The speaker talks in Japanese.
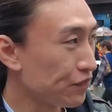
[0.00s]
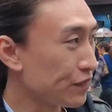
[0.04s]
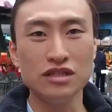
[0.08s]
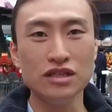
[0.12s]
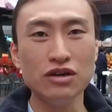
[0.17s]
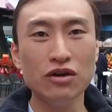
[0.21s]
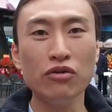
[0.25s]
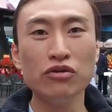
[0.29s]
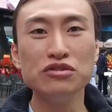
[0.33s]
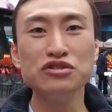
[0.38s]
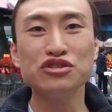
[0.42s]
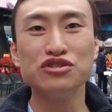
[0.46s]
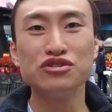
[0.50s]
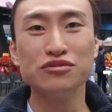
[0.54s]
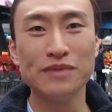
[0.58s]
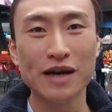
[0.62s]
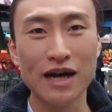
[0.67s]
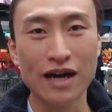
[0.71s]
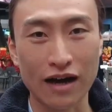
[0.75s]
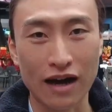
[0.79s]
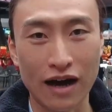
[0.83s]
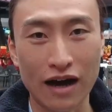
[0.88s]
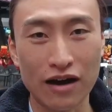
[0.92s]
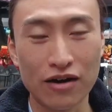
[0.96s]
日本酒
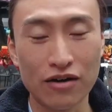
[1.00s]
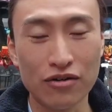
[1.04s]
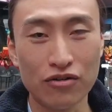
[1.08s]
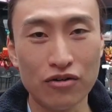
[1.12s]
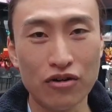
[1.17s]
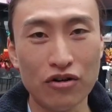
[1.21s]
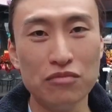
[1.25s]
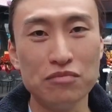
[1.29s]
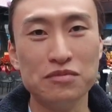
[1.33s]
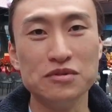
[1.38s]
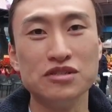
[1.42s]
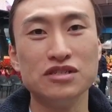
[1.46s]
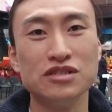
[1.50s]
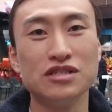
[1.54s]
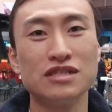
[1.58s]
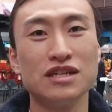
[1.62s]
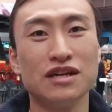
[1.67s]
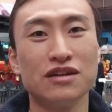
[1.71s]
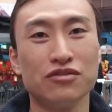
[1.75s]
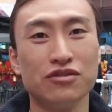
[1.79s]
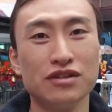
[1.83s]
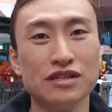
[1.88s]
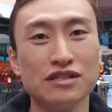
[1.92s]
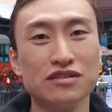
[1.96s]
バーがオープンした
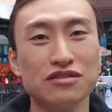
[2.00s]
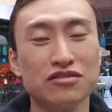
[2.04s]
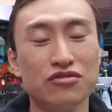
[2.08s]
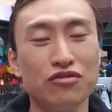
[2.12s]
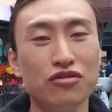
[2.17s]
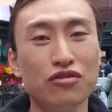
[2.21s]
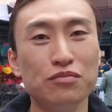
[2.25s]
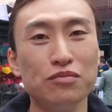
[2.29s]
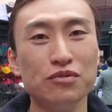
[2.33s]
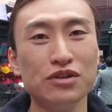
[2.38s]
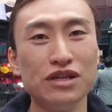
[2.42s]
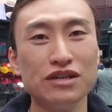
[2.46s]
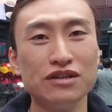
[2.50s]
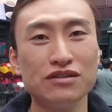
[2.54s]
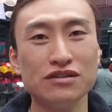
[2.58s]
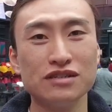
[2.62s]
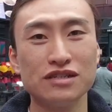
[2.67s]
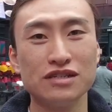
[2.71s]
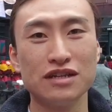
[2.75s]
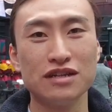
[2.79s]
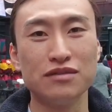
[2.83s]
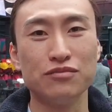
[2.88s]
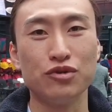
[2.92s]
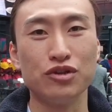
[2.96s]
のでその
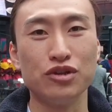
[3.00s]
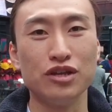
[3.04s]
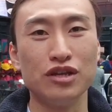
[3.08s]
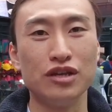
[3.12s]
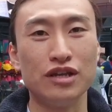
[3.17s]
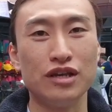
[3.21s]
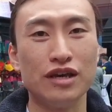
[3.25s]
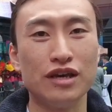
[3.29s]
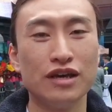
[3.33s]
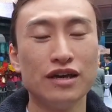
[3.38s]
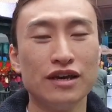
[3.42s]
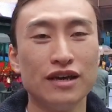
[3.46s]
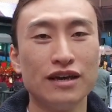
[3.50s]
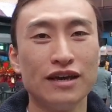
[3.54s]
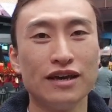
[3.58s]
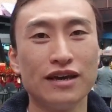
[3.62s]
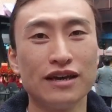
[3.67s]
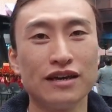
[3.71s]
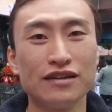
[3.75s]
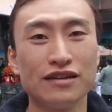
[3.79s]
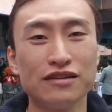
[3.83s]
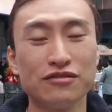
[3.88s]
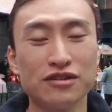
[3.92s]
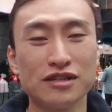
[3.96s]
オープニングセレモニーに、
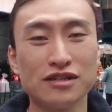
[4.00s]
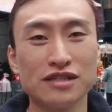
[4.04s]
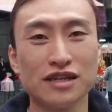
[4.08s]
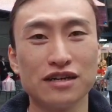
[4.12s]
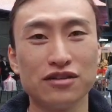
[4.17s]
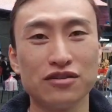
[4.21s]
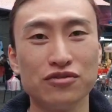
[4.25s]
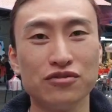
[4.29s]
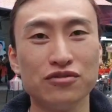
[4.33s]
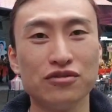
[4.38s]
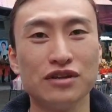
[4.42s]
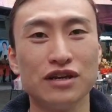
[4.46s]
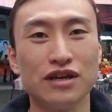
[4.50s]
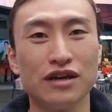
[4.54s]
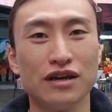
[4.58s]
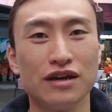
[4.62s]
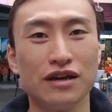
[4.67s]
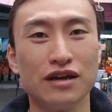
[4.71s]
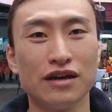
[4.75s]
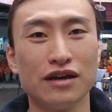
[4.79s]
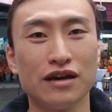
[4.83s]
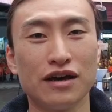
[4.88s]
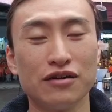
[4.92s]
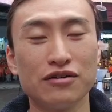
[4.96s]
えー、来てくださいというふうに、
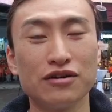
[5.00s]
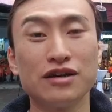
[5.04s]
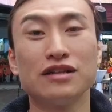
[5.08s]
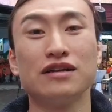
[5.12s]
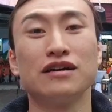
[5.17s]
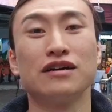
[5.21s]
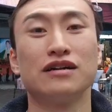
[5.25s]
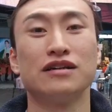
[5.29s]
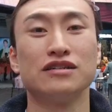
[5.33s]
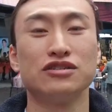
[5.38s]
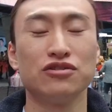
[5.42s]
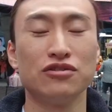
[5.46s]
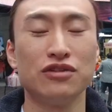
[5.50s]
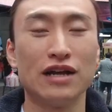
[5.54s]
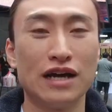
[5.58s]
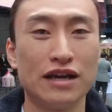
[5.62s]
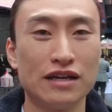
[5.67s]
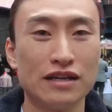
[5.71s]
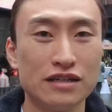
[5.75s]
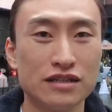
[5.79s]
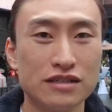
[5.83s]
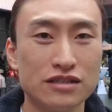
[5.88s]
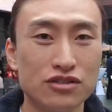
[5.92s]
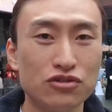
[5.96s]
えー、ある方から将来
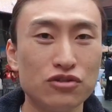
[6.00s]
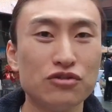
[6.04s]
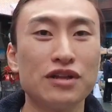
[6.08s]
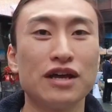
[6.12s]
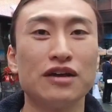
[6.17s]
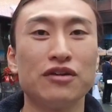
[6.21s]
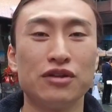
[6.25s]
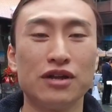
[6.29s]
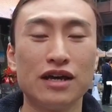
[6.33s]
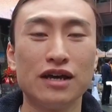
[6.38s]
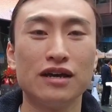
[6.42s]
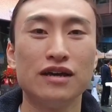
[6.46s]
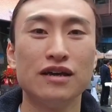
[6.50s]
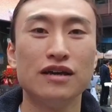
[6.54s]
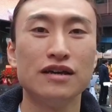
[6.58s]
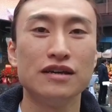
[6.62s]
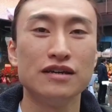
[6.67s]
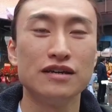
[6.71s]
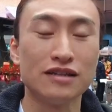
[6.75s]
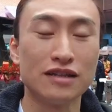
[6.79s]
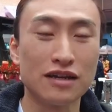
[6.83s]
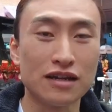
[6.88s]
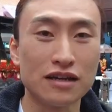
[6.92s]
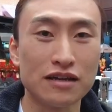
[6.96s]
招待をね
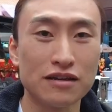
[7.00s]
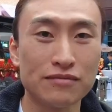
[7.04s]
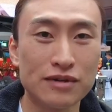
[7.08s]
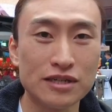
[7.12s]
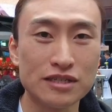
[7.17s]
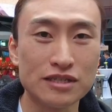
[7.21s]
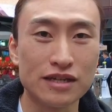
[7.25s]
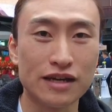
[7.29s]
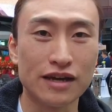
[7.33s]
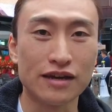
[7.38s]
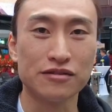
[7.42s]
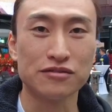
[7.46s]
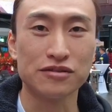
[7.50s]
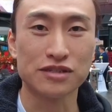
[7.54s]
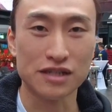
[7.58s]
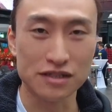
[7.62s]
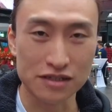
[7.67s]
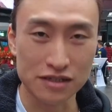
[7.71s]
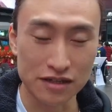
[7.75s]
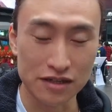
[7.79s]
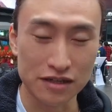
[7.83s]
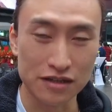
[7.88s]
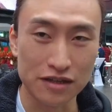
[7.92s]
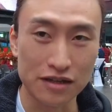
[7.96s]
いただきまして来さ
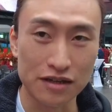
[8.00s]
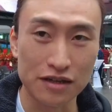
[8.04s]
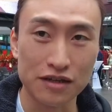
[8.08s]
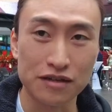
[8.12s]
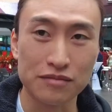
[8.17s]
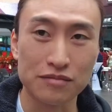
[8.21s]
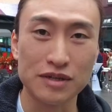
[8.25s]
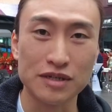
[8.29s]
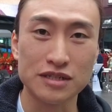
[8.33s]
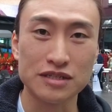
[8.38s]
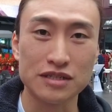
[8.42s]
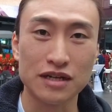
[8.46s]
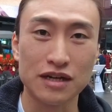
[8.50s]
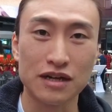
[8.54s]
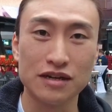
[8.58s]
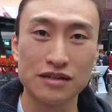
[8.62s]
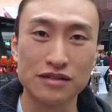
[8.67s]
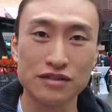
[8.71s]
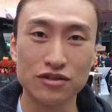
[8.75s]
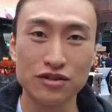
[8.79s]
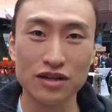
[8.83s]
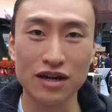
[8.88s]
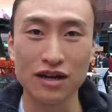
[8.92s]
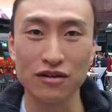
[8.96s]
せていただきました
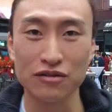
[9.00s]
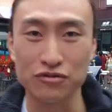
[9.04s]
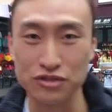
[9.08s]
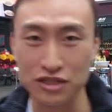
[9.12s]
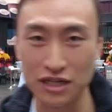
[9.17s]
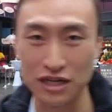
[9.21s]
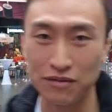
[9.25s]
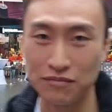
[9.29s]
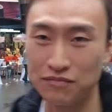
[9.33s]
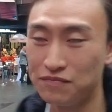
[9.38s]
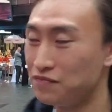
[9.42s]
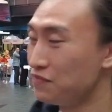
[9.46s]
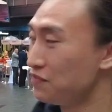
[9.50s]
それがこちら